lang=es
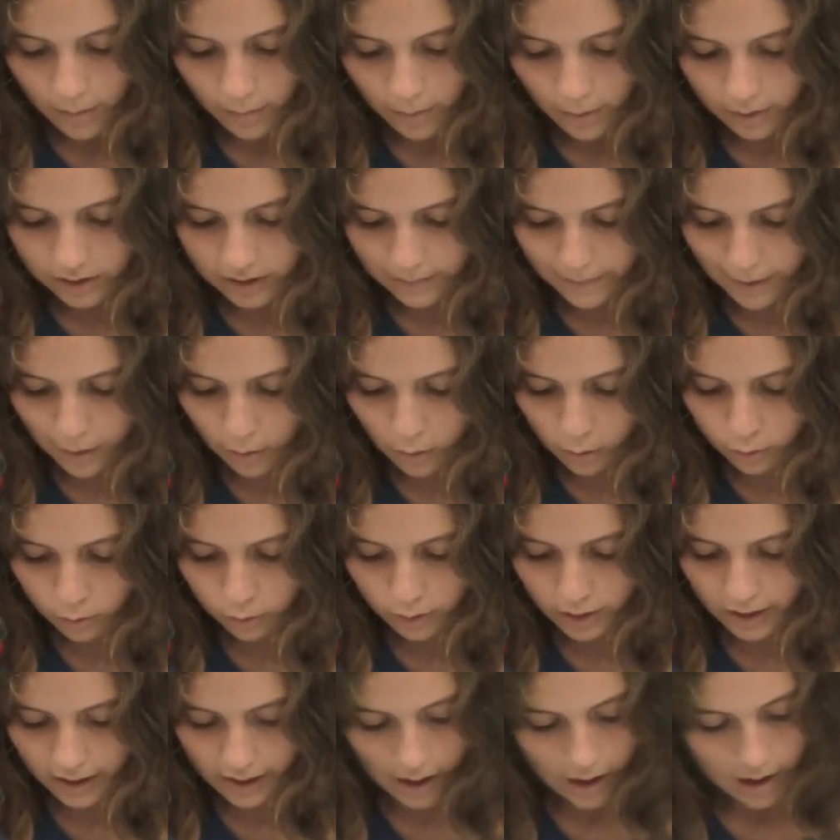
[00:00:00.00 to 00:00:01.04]
por tema
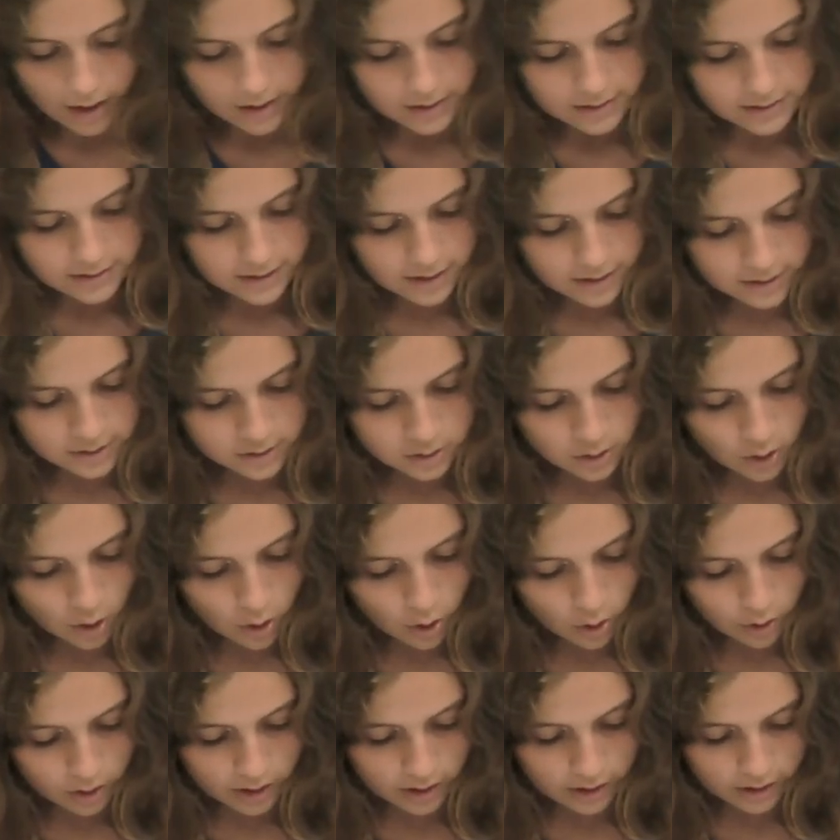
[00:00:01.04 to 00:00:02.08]
cultural, sexo
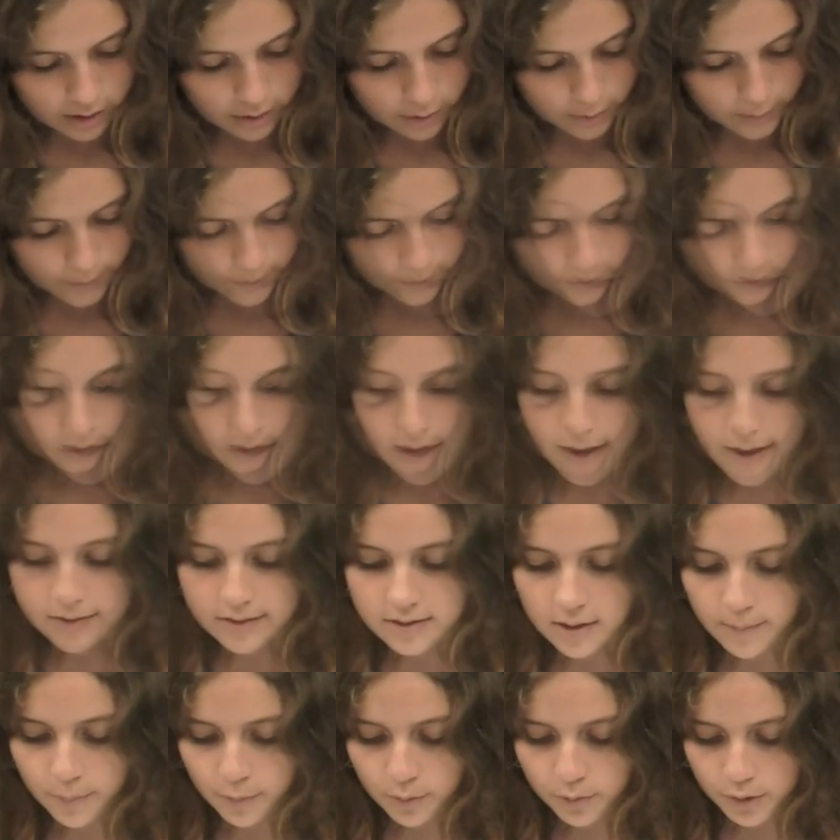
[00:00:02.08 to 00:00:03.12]
o religión.
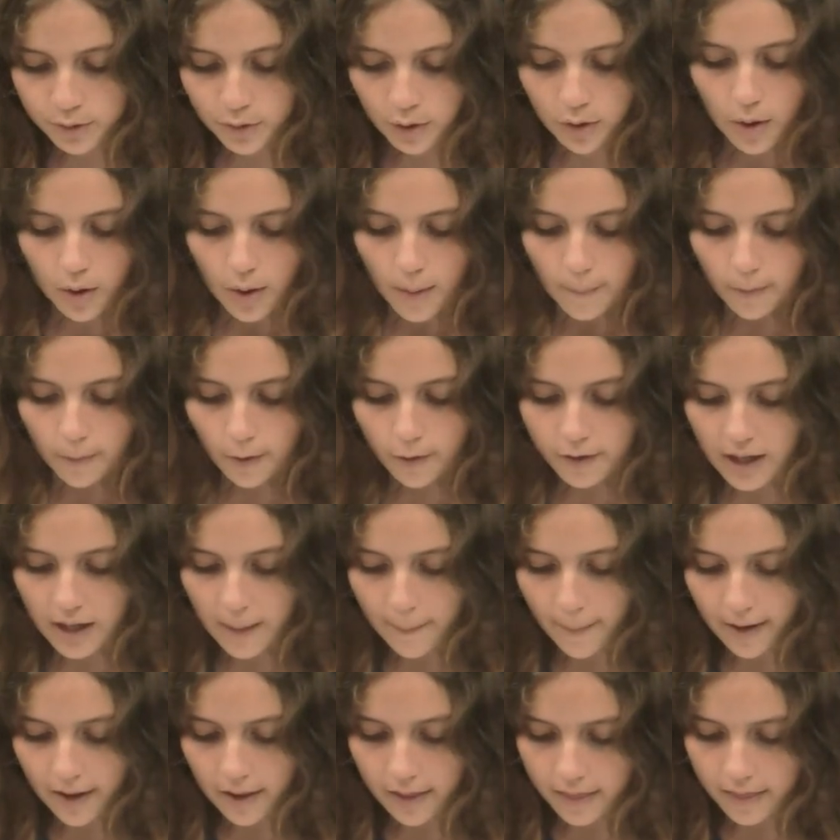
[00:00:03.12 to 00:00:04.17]
Este punto podría
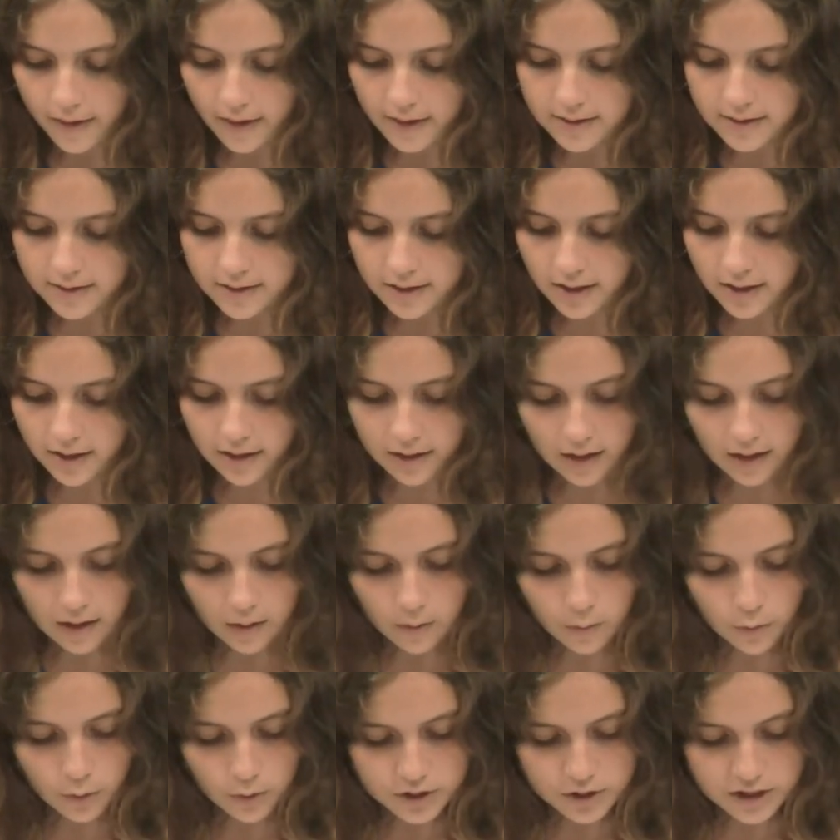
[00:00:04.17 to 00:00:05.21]
parecerse en
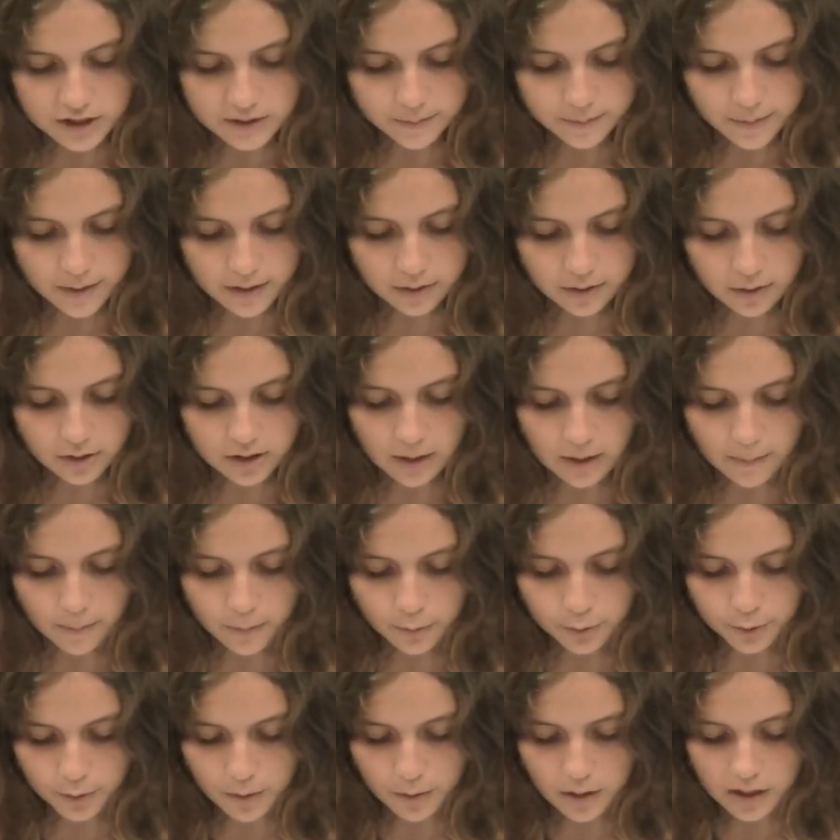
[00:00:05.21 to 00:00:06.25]
algunos aspectos al
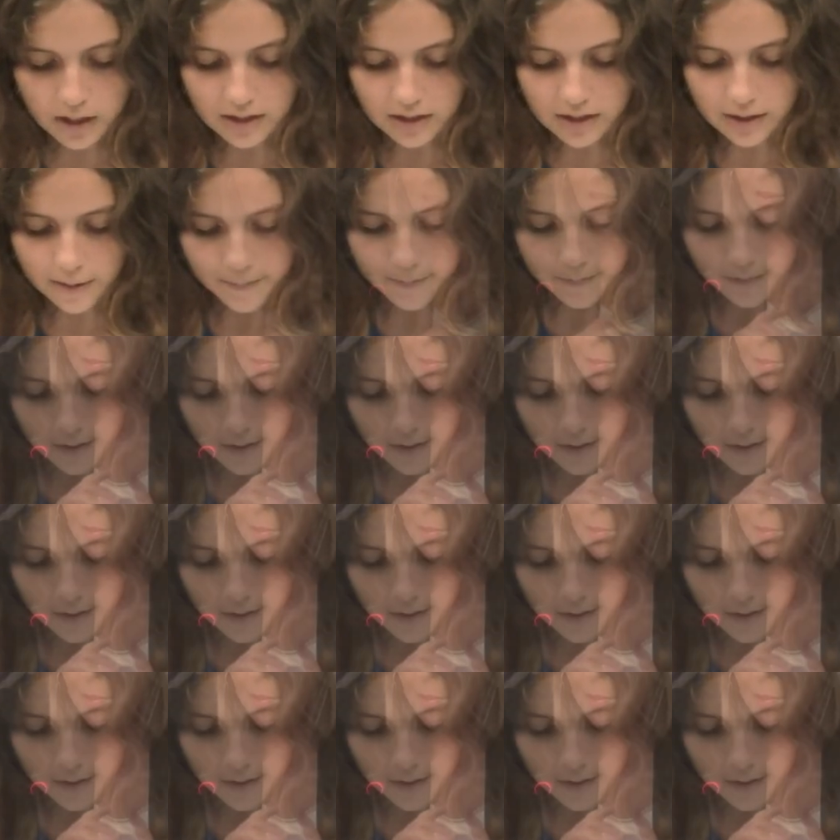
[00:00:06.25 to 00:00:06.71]
punto violeta.